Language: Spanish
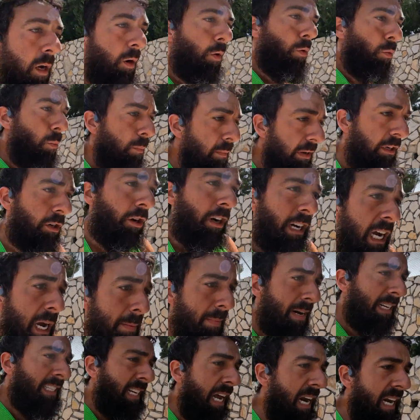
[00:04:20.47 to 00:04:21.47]
Me
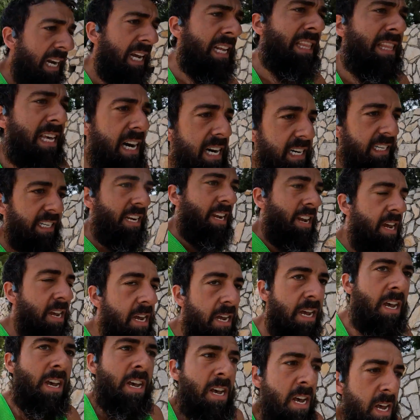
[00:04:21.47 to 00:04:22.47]
cogía más atletas,
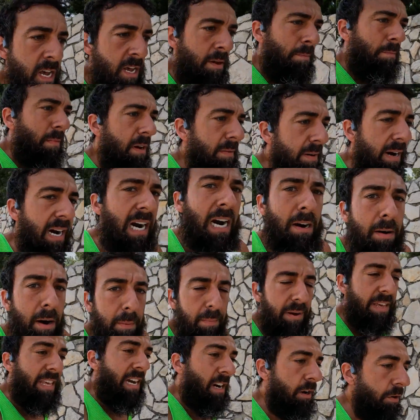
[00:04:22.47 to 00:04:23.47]
me
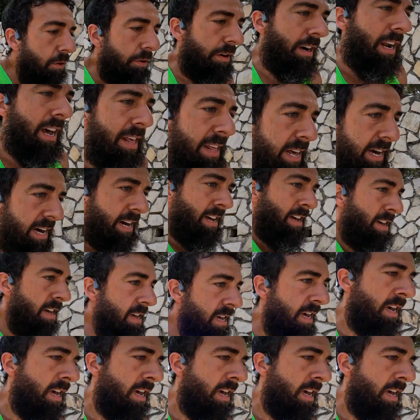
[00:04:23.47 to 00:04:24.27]
bajaba media jornada.